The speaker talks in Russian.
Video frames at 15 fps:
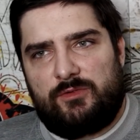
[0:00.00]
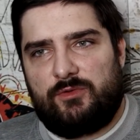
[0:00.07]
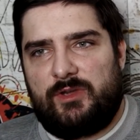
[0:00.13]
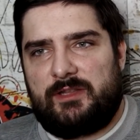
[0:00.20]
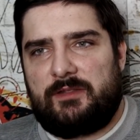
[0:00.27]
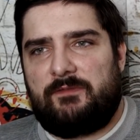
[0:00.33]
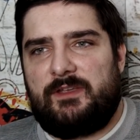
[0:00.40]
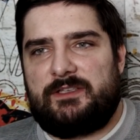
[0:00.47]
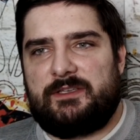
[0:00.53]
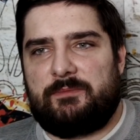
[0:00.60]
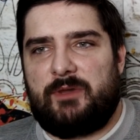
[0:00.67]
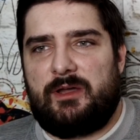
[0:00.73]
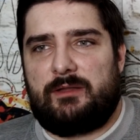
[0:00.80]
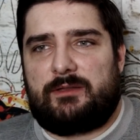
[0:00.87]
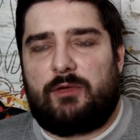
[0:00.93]
Но ну, это,
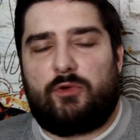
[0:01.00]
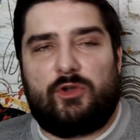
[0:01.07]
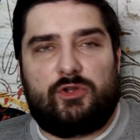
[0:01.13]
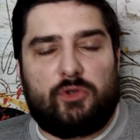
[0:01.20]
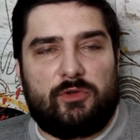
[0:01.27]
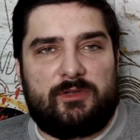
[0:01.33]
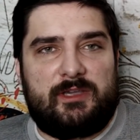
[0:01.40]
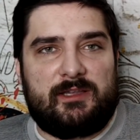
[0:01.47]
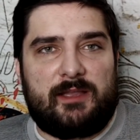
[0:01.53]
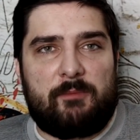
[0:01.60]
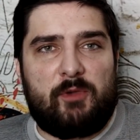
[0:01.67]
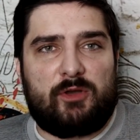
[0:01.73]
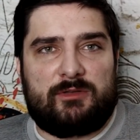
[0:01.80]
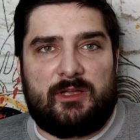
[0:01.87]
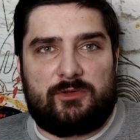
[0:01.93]
видимо, такой тонкий
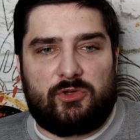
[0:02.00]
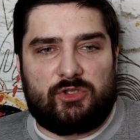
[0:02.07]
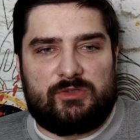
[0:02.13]
намек на то,